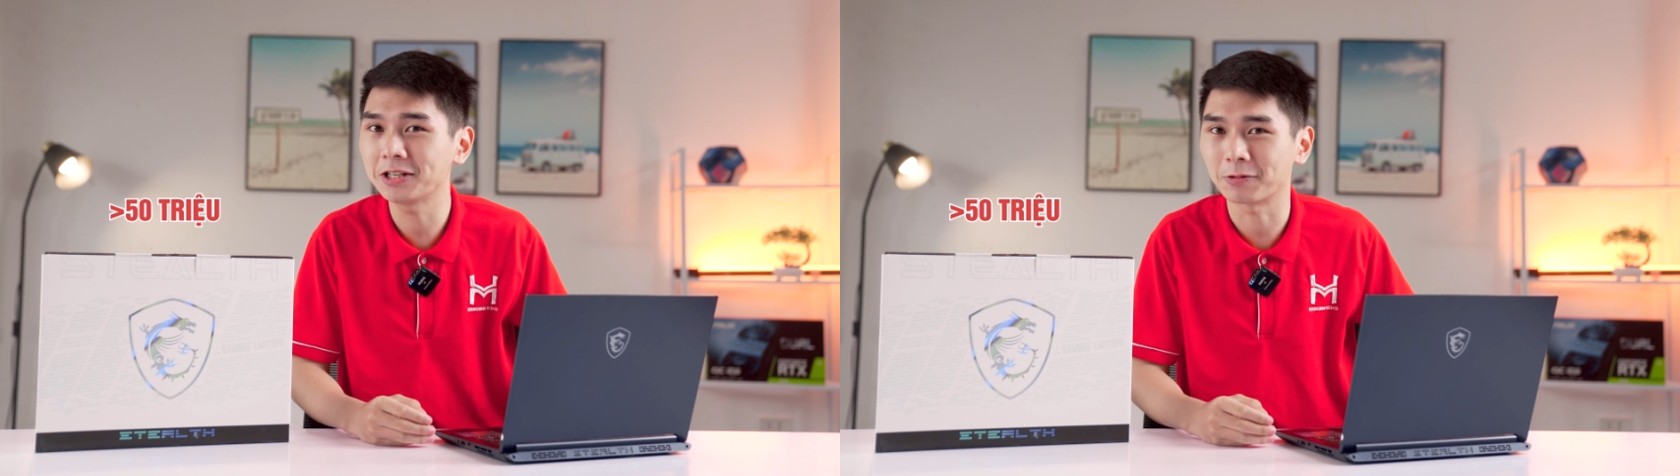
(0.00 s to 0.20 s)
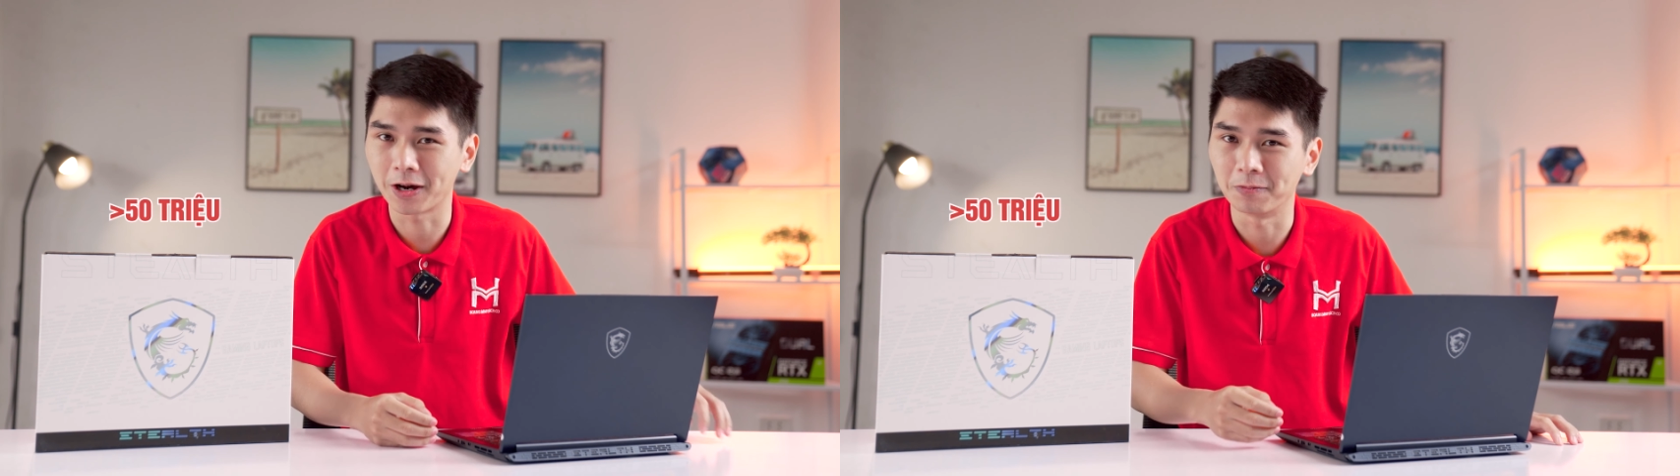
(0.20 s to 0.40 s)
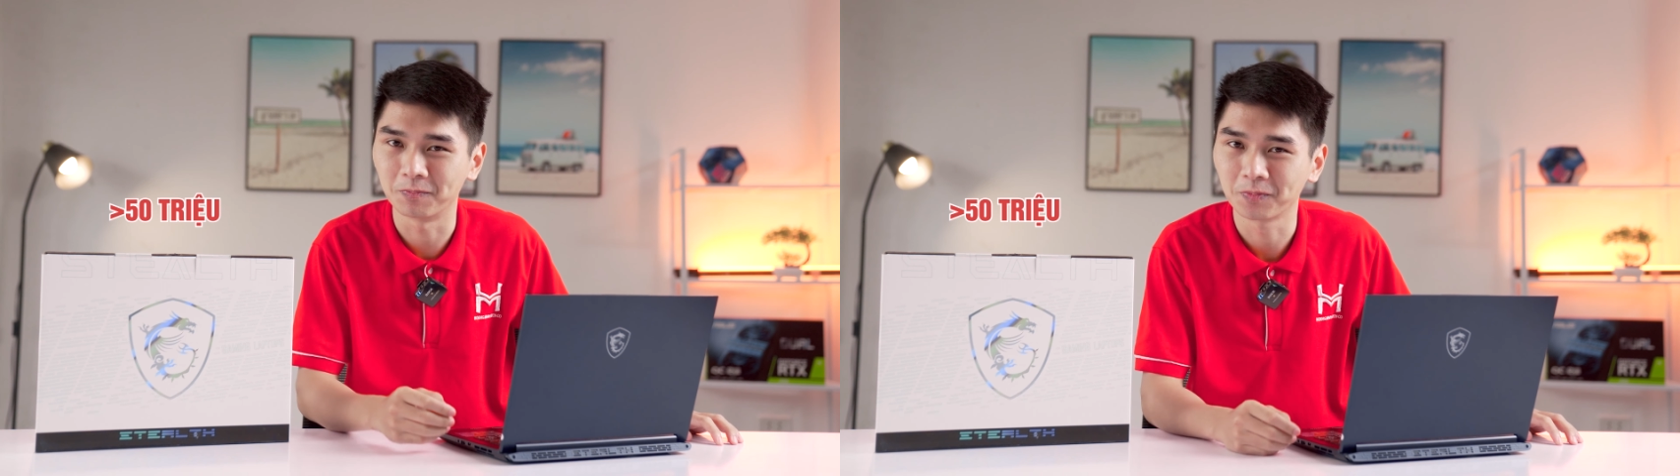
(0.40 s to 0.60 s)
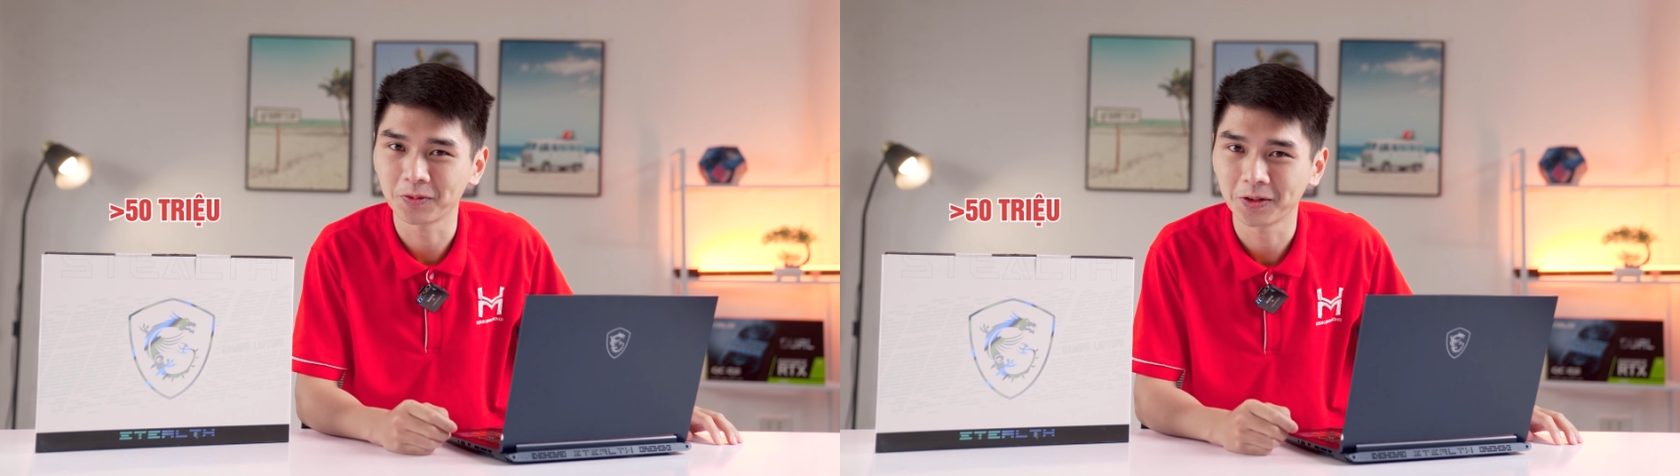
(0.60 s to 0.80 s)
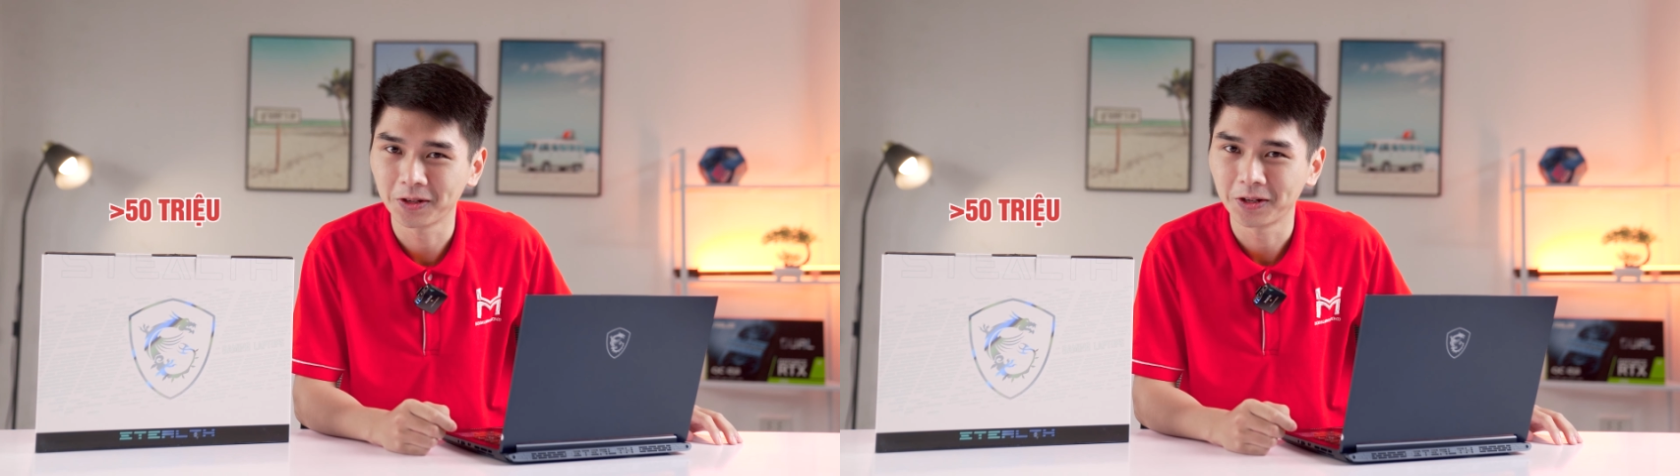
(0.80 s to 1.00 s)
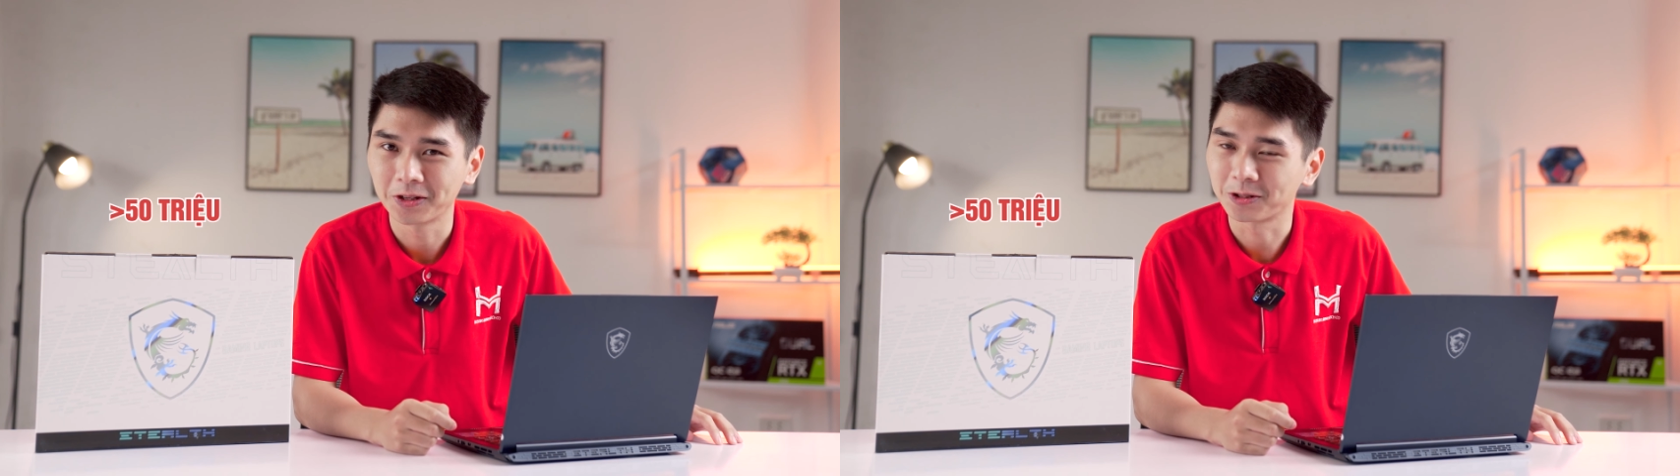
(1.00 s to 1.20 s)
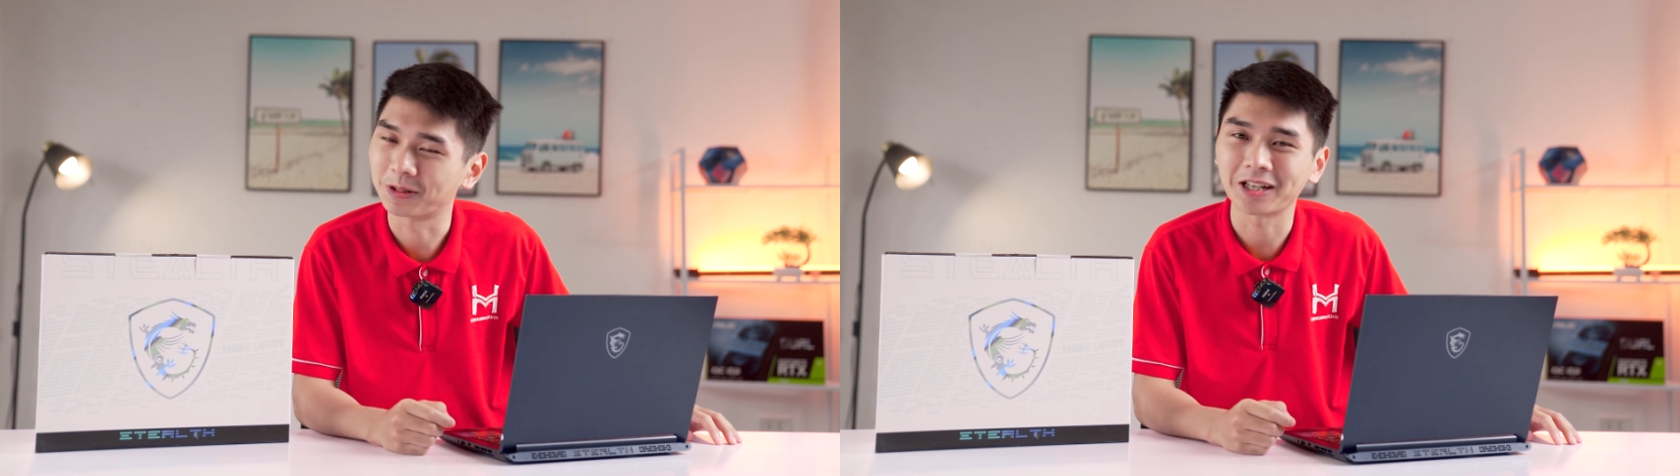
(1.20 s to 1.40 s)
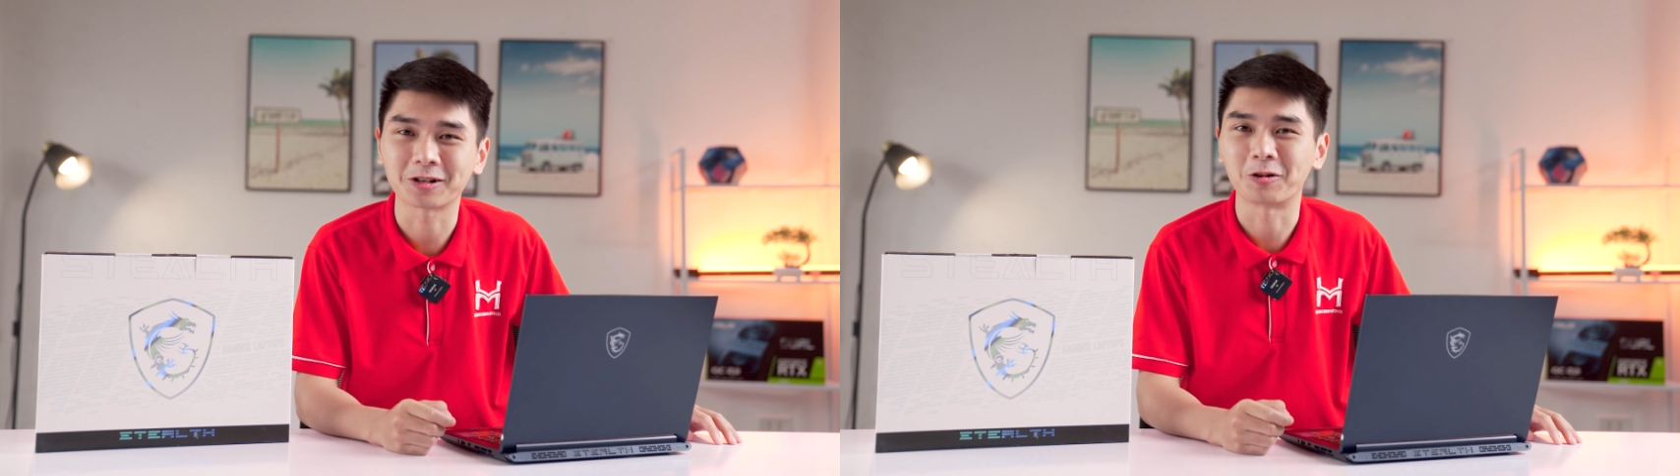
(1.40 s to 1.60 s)
triệu đồng, chúng
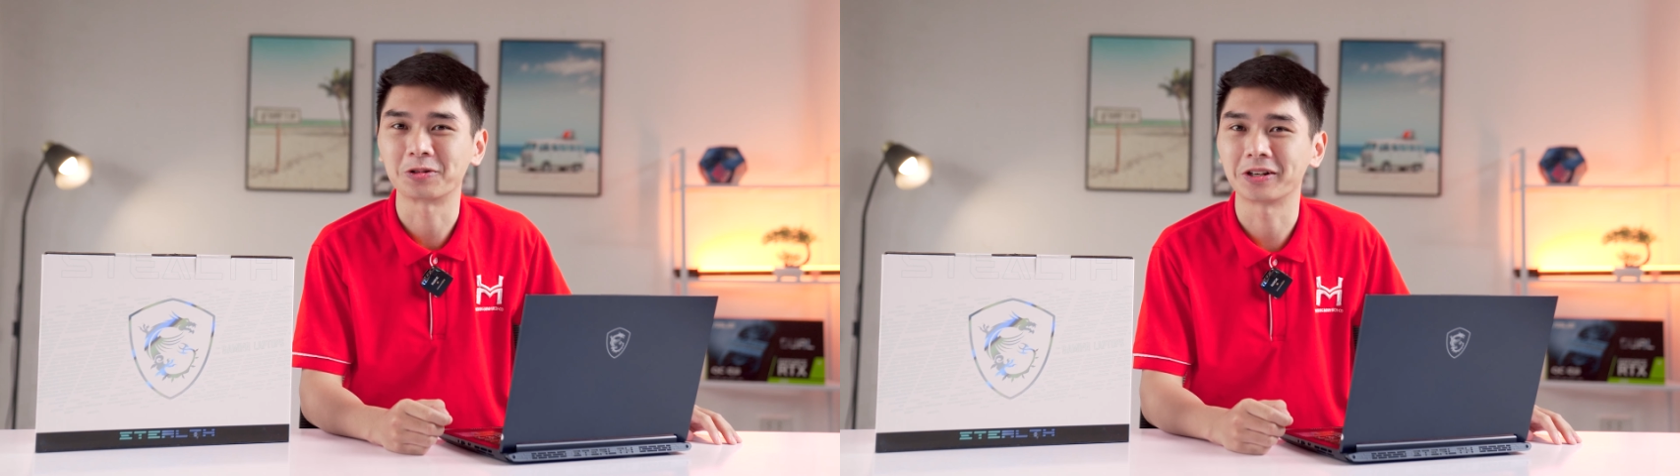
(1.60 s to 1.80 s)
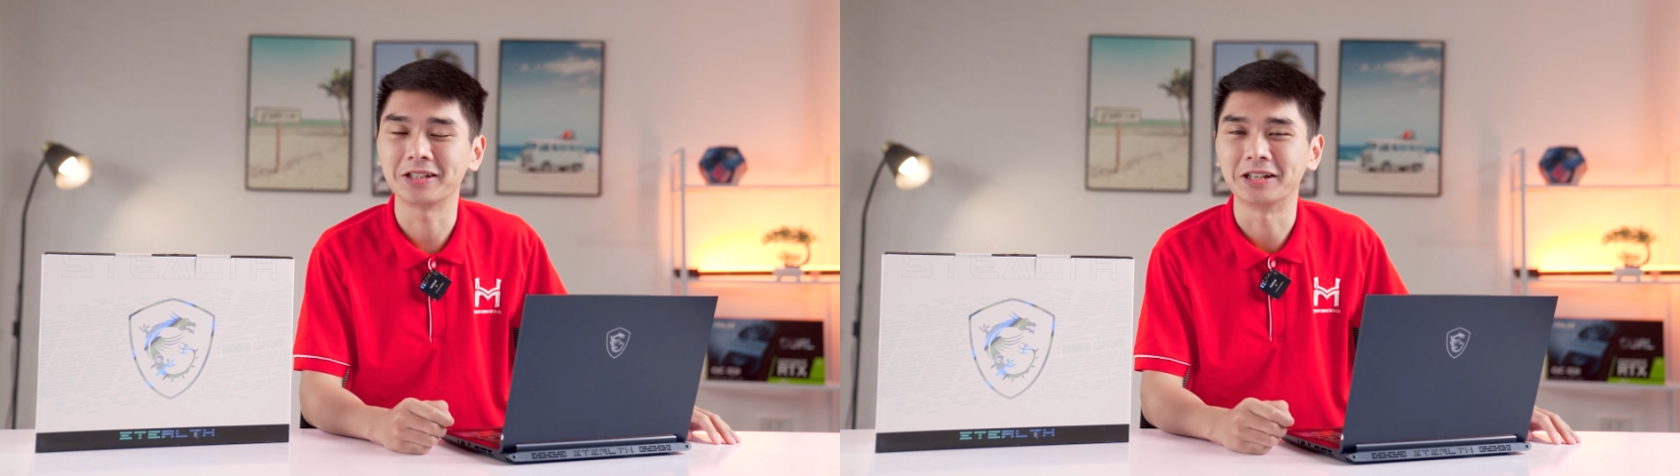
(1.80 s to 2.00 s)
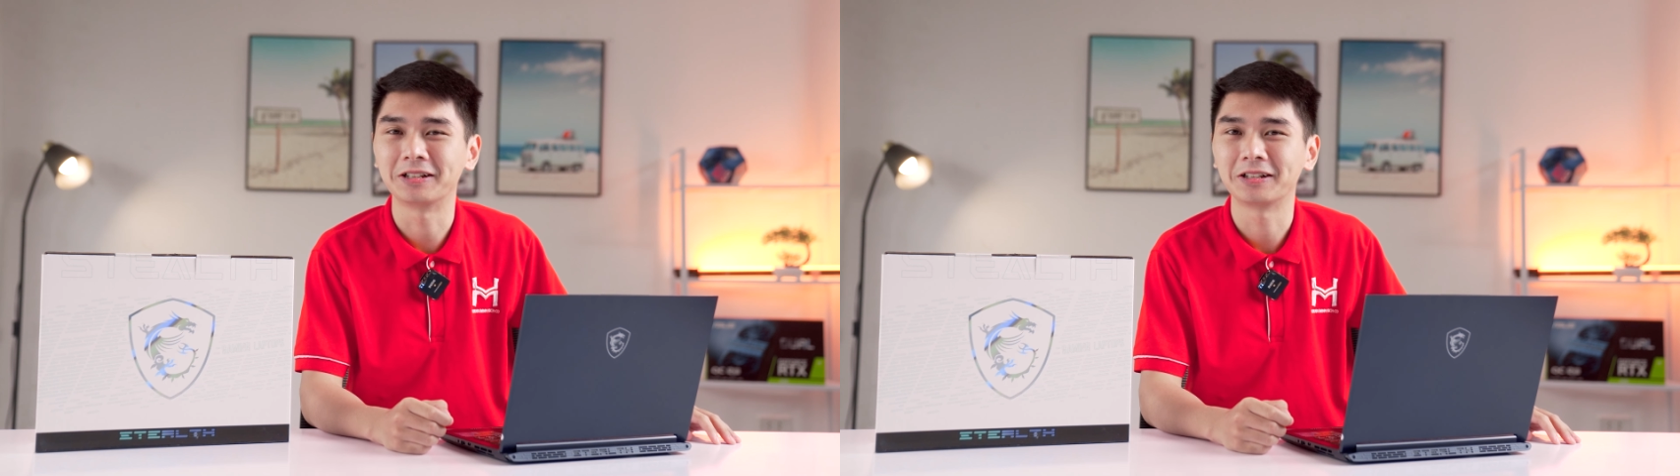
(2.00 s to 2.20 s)
ta sẽ có những cái gì?